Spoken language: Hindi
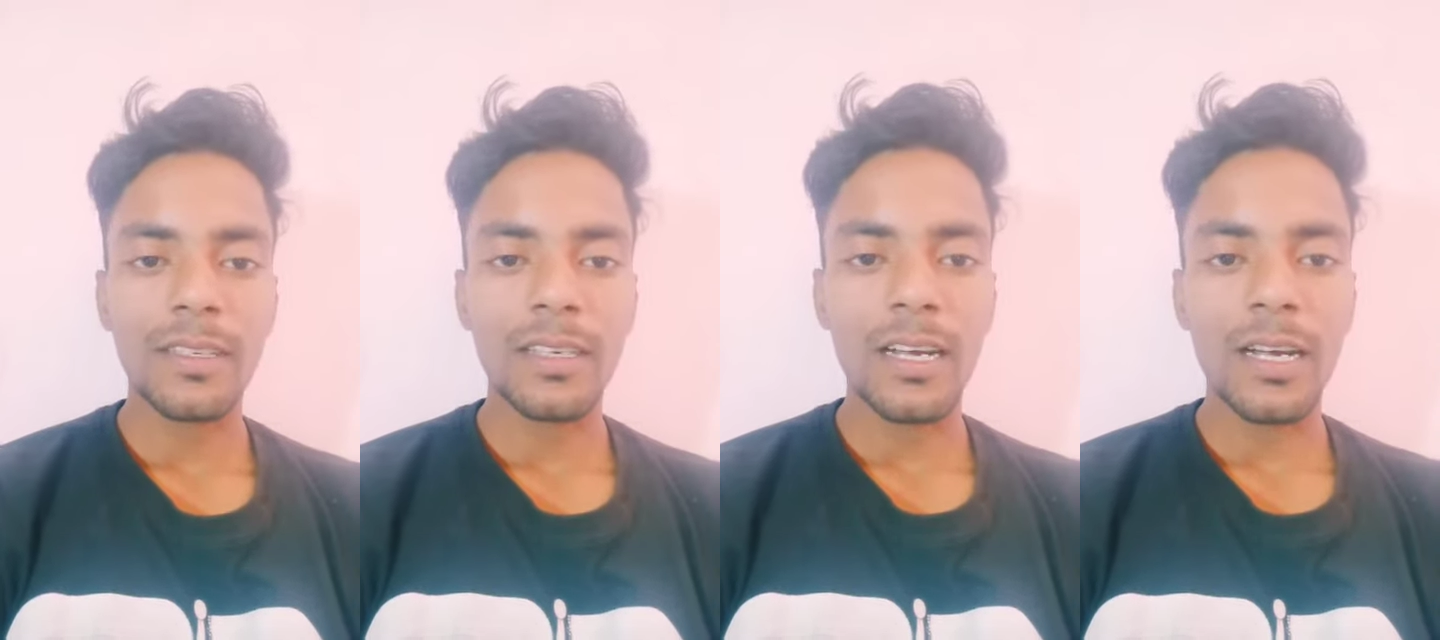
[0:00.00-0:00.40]

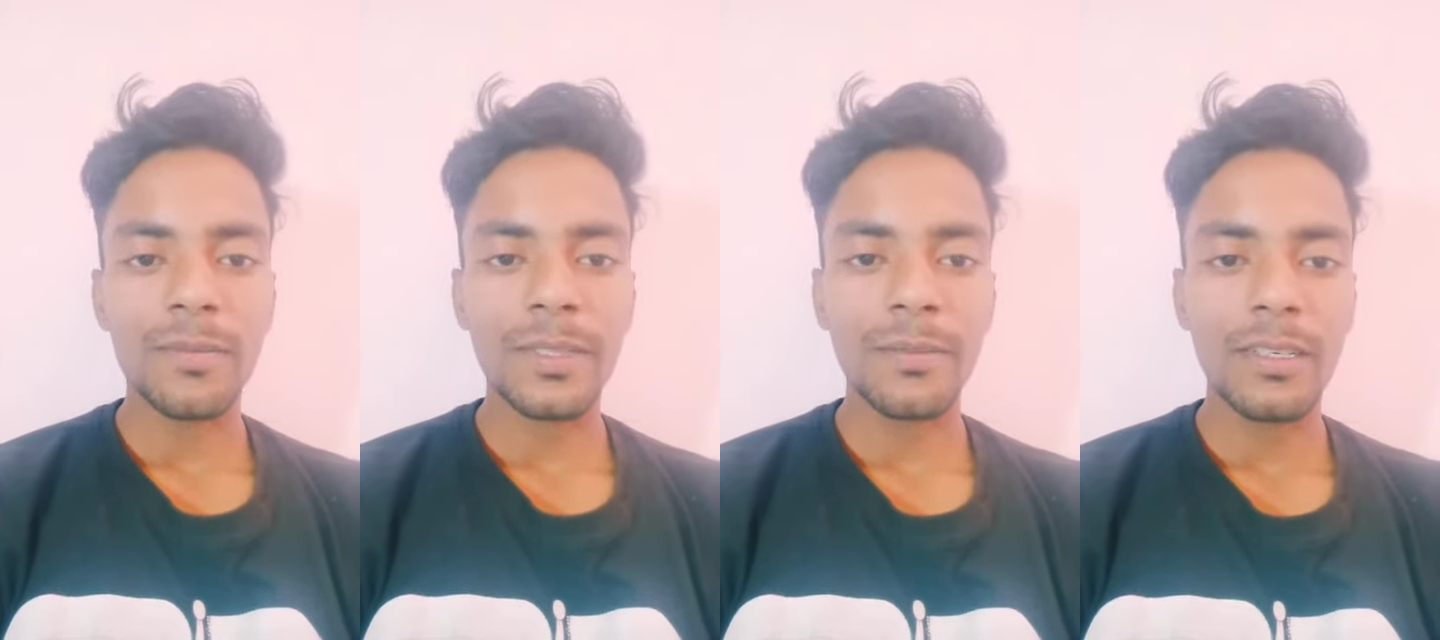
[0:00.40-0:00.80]
कि
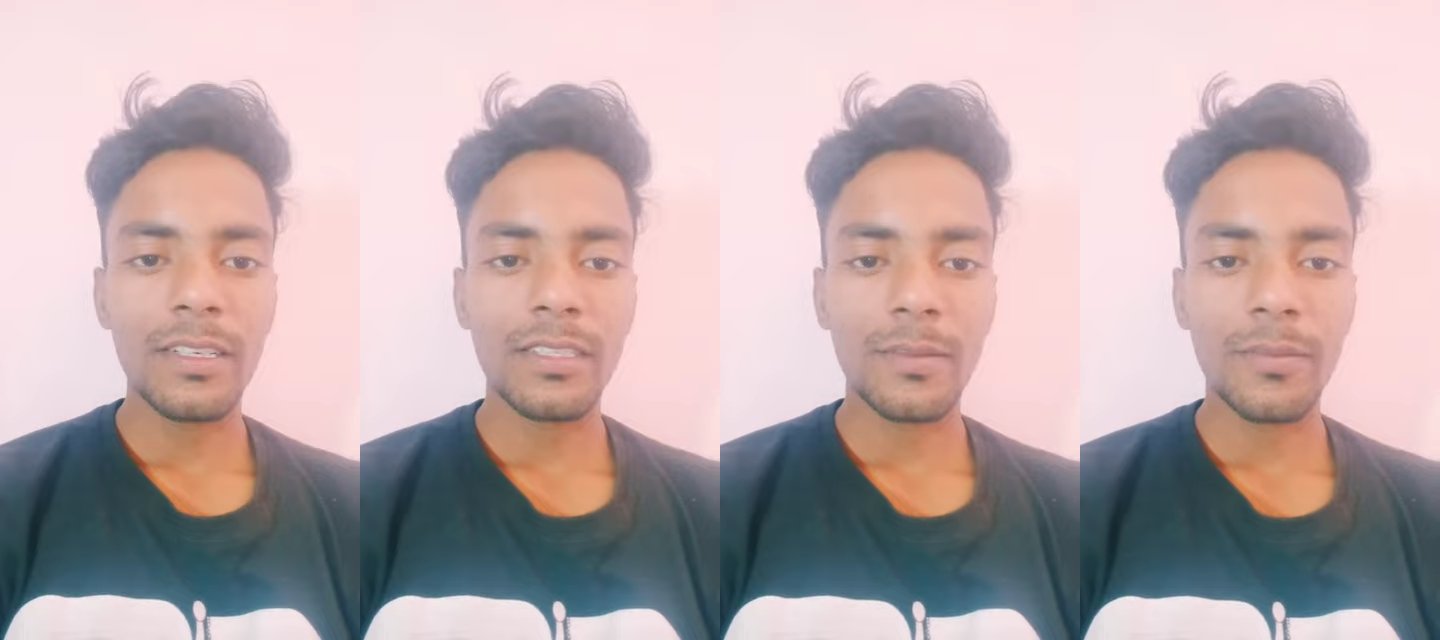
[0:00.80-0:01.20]
आप सभी
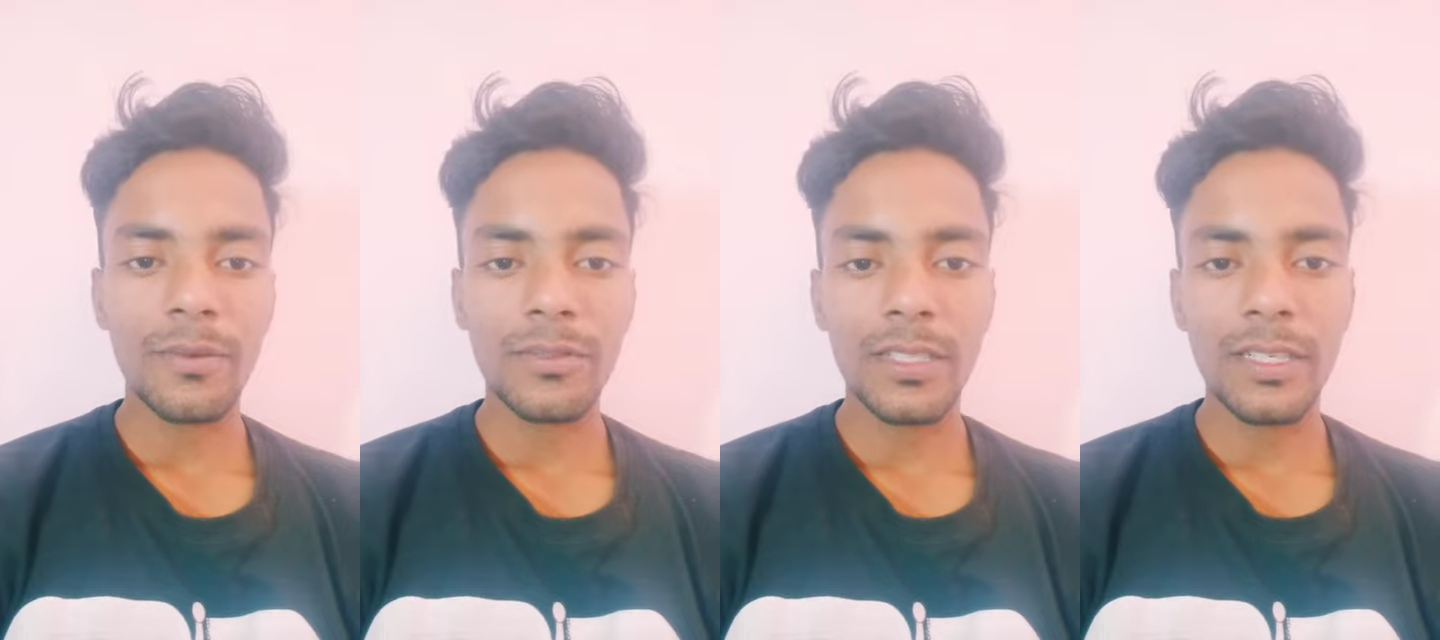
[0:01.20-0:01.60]
के
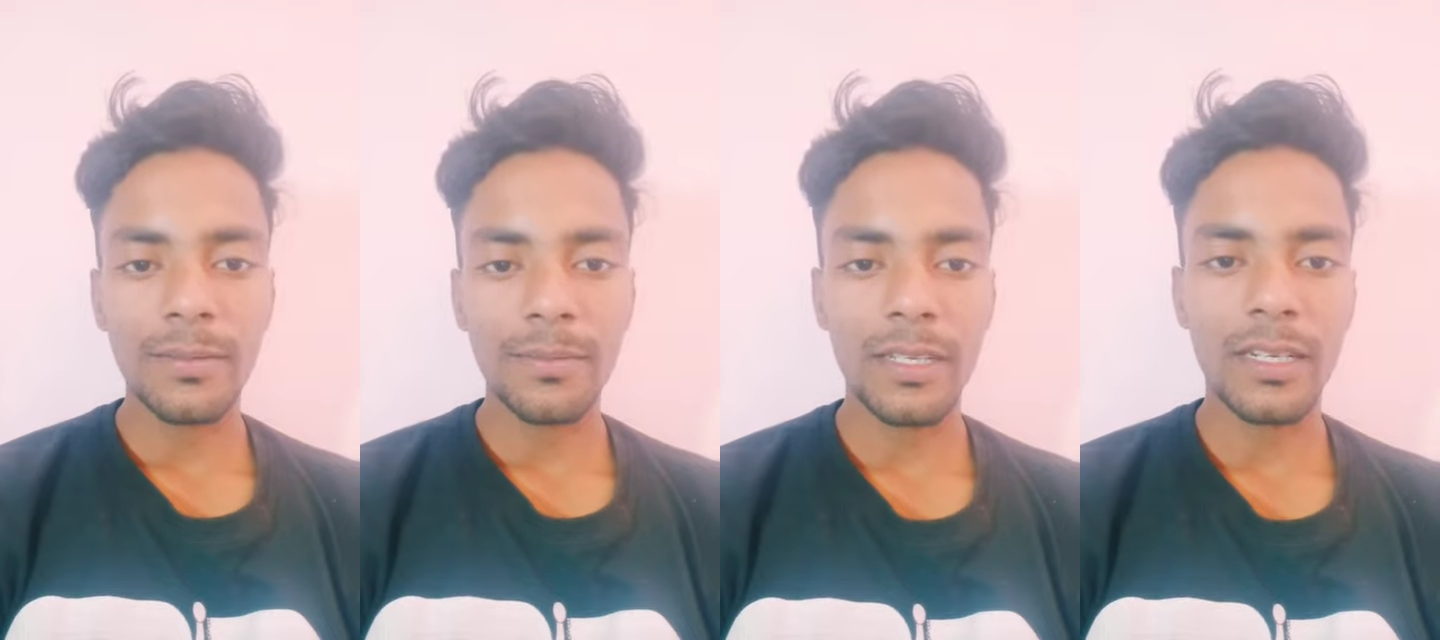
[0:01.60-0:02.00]
सपोर्ट से
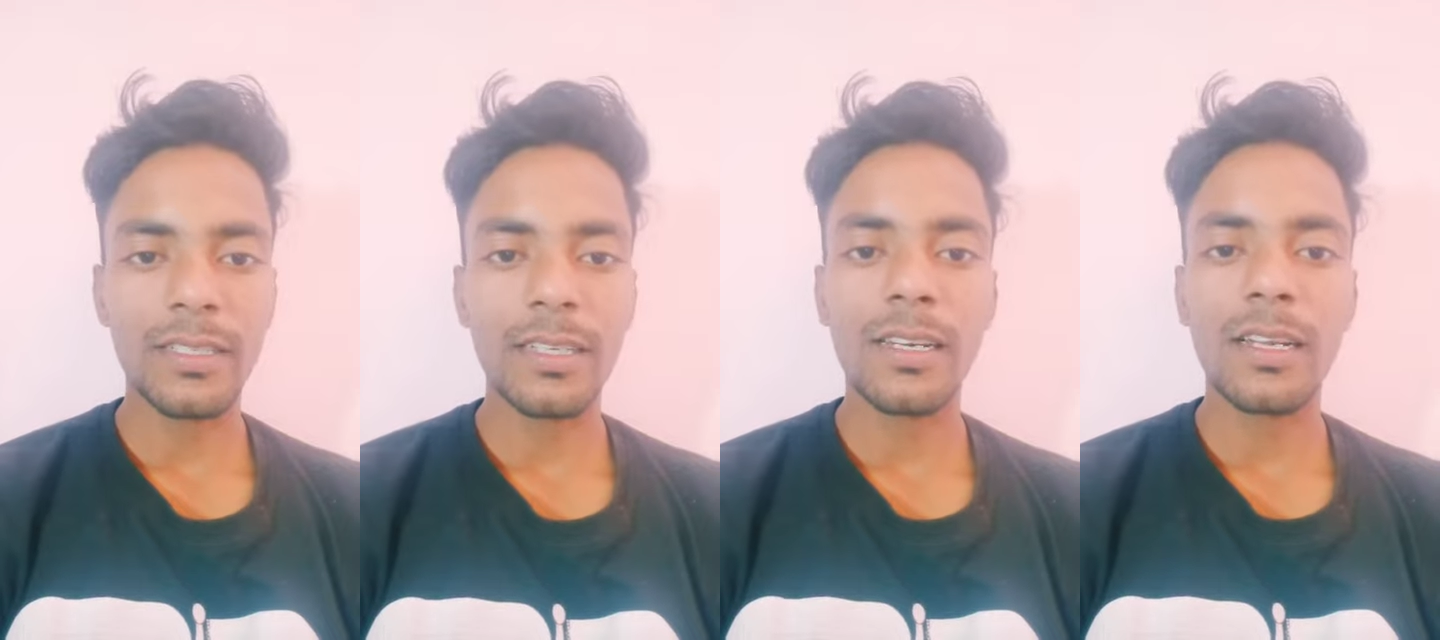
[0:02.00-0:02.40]
मेरा
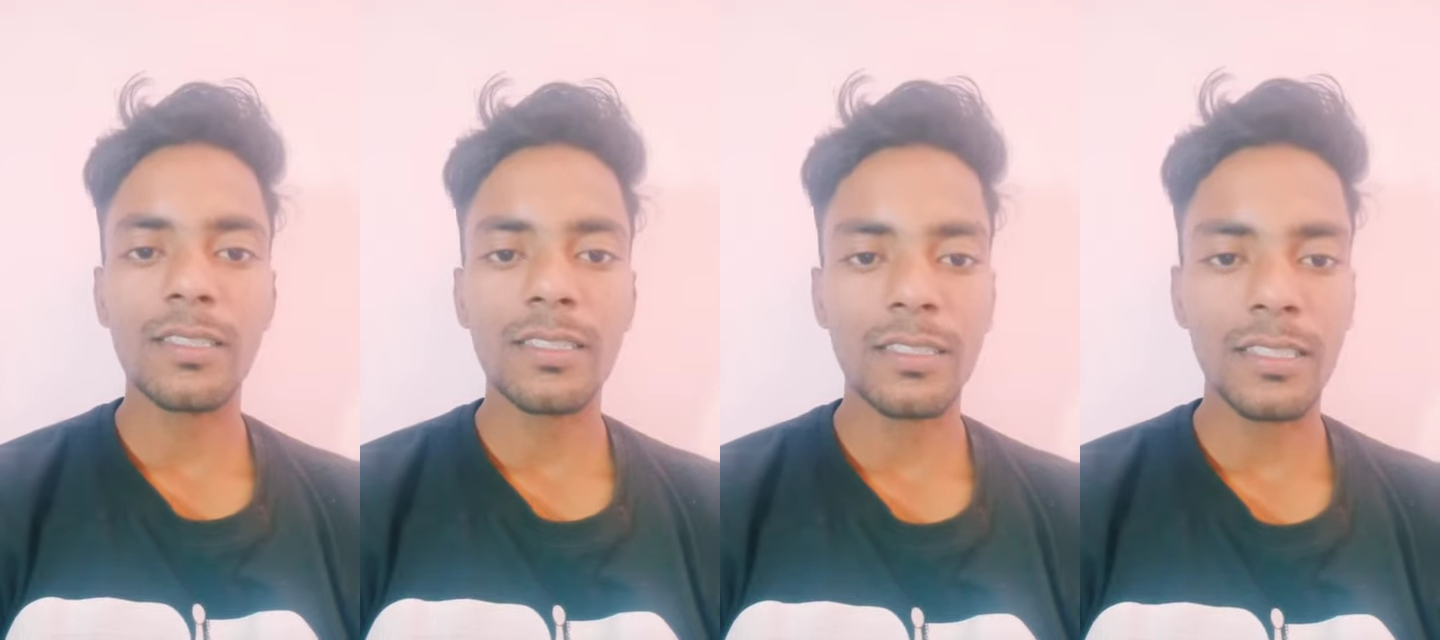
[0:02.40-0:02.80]
चैनल
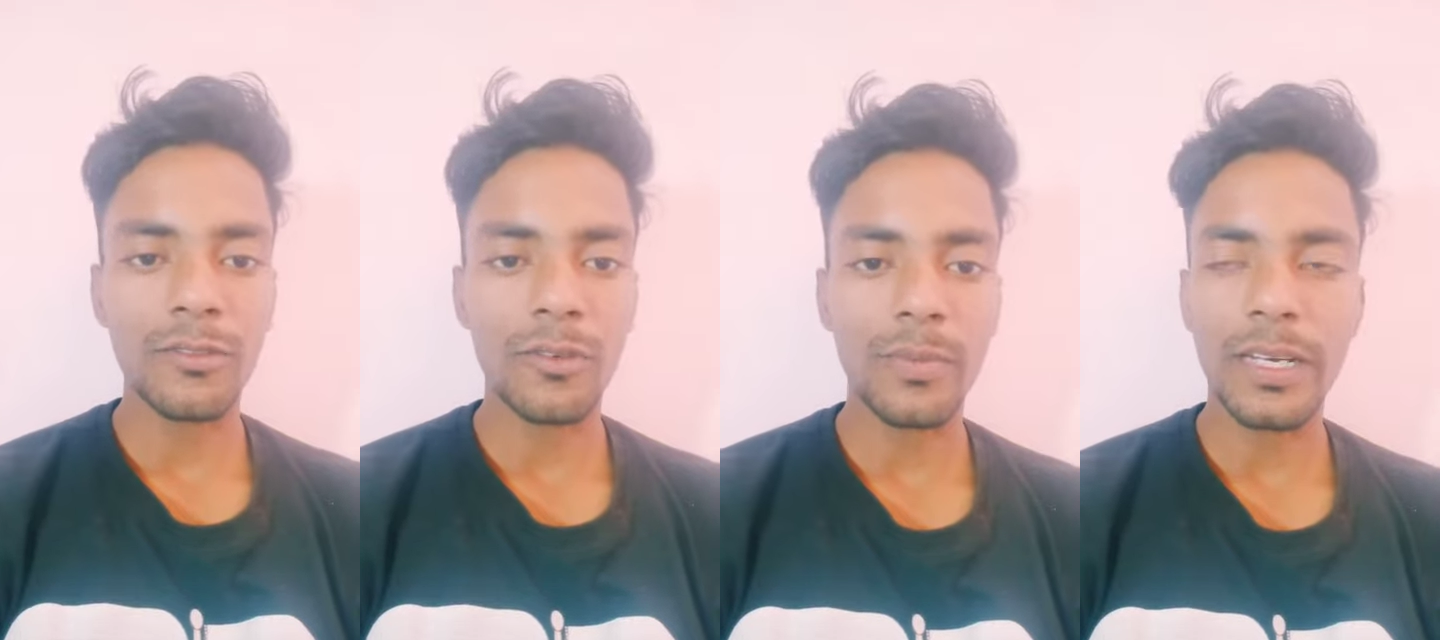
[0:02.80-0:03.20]
आज सक्सेस हो